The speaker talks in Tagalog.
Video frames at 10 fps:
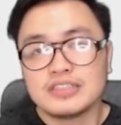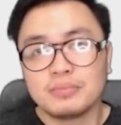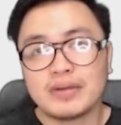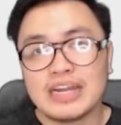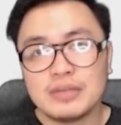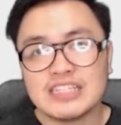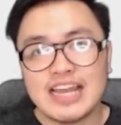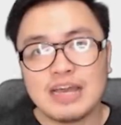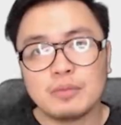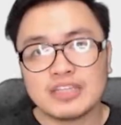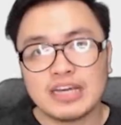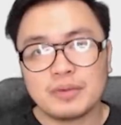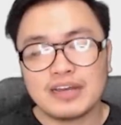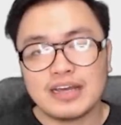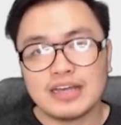Maraming salamat nga
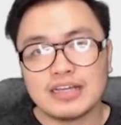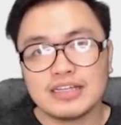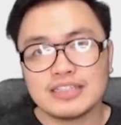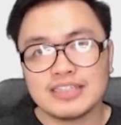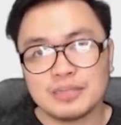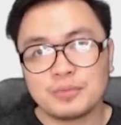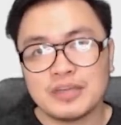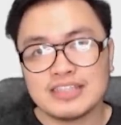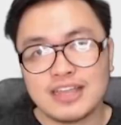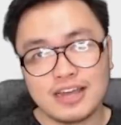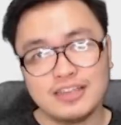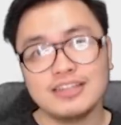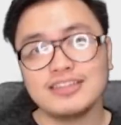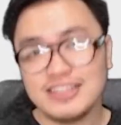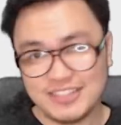pala sa nagbigay sa akin ng
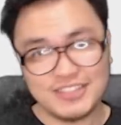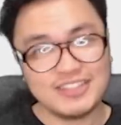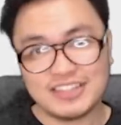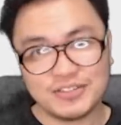t-shirt na to.